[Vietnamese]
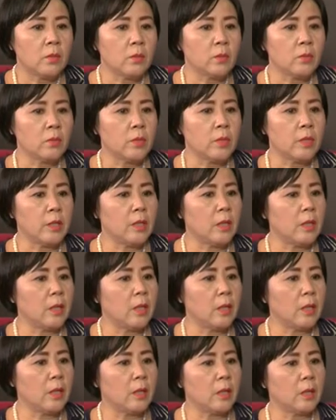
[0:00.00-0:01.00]
tôi
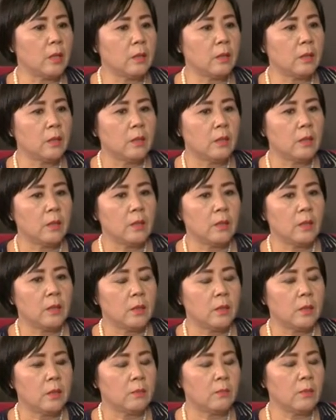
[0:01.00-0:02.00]
uh,
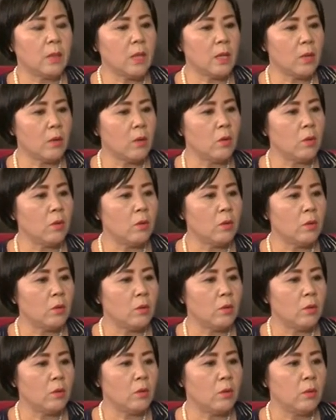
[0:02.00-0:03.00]
bắt đầu
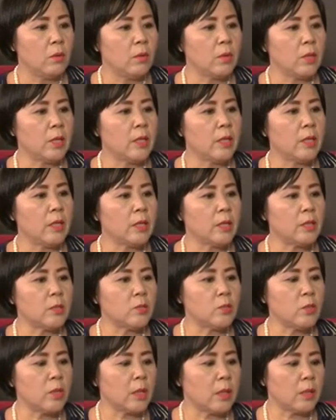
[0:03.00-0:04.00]
nghĩ đến cái
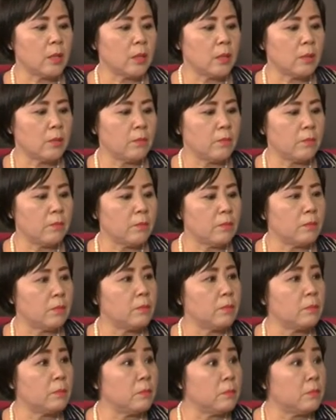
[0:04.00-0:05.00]
chuyện là
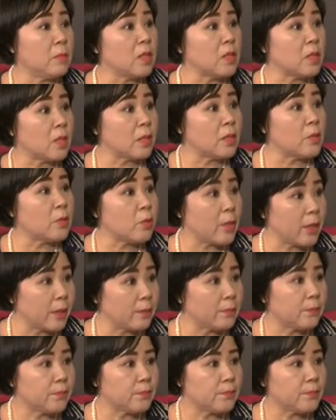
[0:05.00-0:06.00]
bước ra kinh doanh
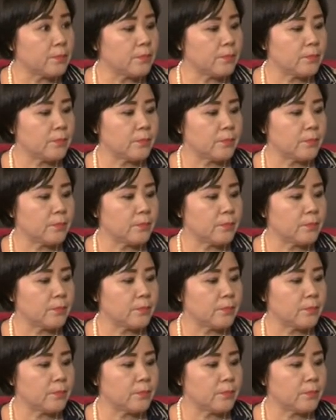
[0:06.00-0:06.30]
dạ.